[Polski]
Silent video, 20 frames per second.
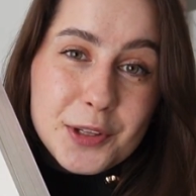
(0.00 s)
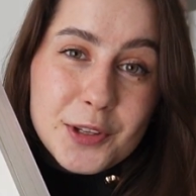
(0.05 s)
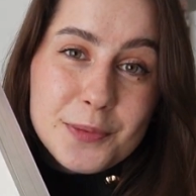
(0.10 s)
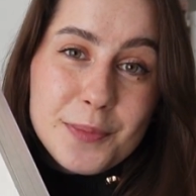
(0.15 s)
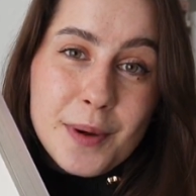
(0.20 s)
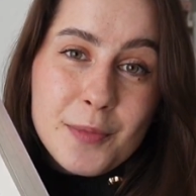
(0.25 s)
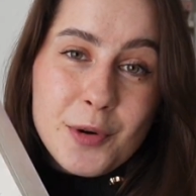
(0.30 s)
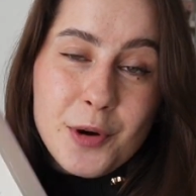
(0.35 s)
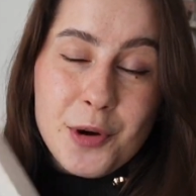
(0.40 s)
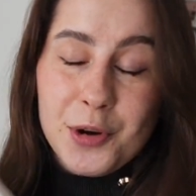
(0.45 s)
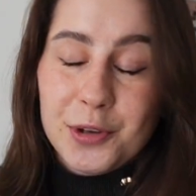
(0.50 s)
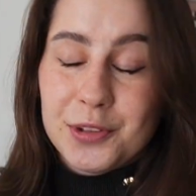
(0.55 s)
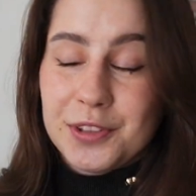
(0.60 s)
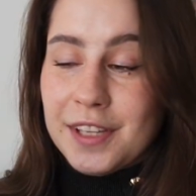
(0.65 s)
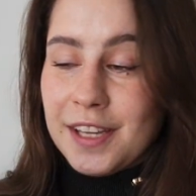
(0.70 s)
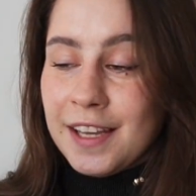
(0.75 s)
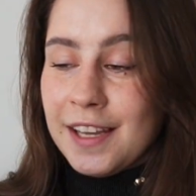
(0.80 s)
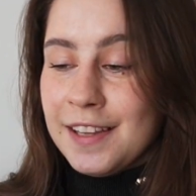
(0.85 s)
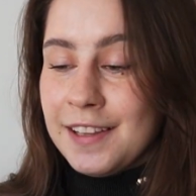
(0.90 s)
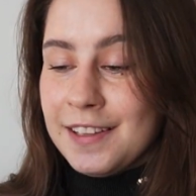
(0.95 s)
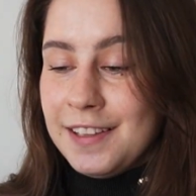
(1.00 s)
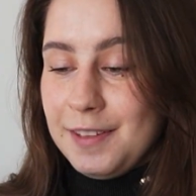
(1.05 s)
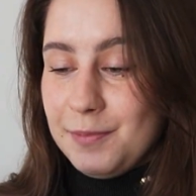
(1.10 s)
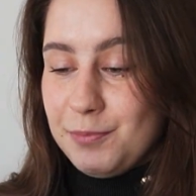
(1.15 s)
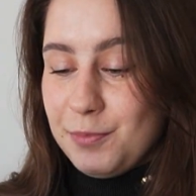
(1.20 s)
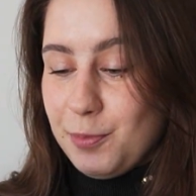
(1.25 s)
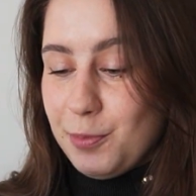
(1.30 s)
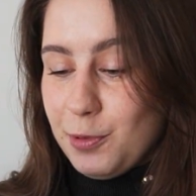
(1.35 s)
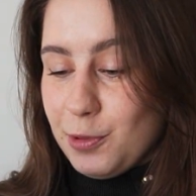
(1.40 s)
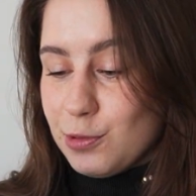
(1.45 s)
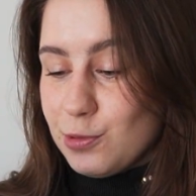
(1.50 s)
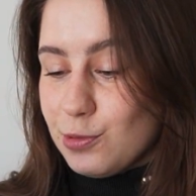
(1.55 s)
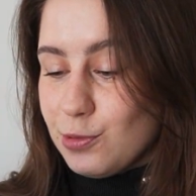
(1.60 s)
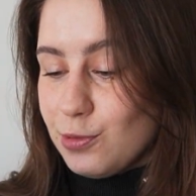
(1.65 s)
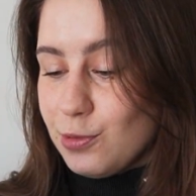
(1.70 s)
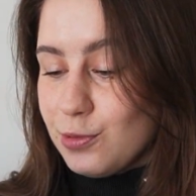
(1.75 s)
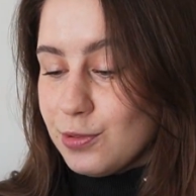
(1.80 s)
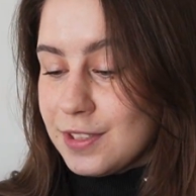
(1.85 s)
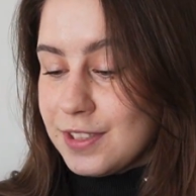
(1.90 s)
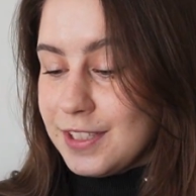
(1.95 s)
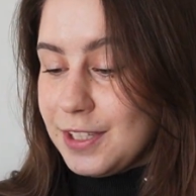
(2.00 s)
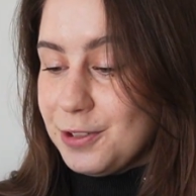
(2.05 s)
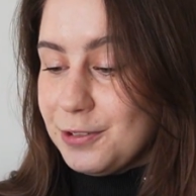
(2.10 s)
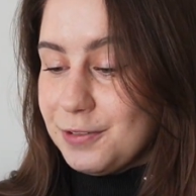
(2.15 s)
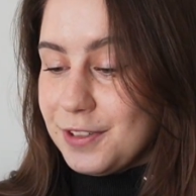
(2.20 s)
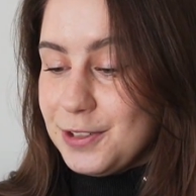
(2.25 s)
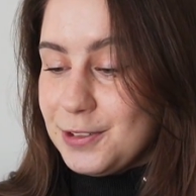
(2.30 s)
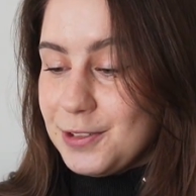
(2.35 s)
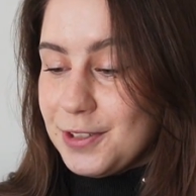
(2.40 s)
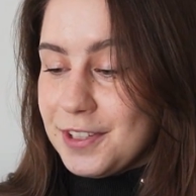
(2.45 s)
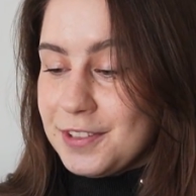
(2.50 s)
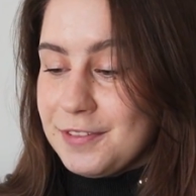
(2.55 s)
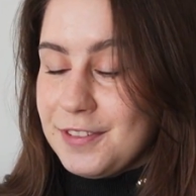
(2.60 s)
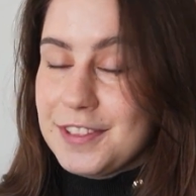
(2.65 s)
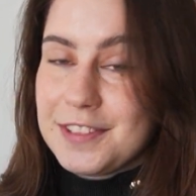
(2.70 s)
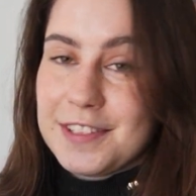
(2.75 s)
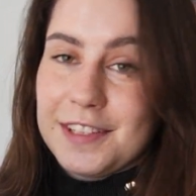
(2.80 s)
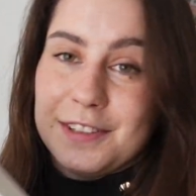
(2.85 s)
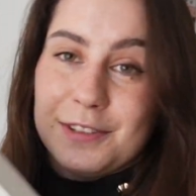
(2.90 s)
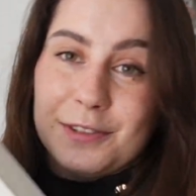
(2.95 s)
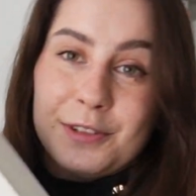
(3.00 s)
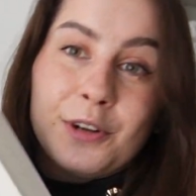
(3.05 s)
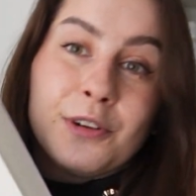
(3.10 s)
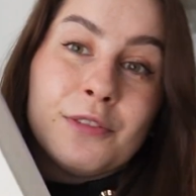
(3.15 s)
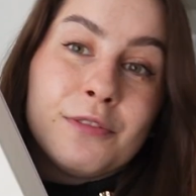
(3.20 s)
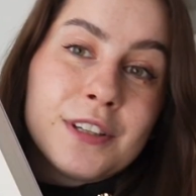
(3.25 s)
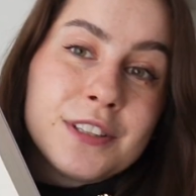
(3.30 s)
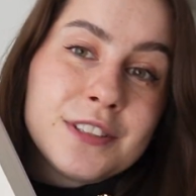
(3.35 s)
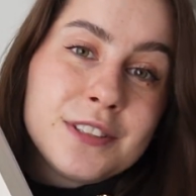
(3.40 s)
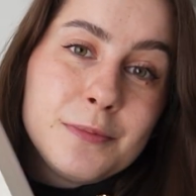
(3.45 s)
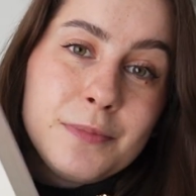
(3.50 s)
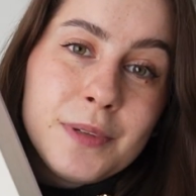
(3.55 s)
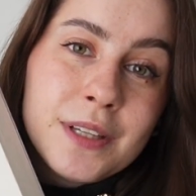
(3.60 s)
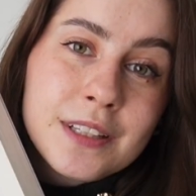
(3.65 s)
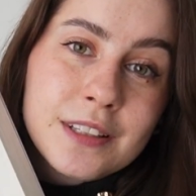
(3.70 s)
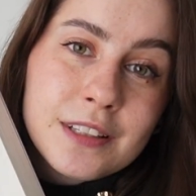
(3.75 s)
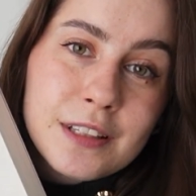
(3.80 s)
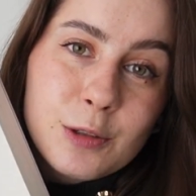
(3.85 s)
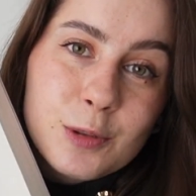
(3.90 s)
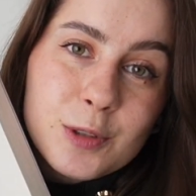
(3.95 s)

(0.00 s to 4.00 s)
to mam ochotę y, po prostu znajdować coraz więcej tych właśnie pięknych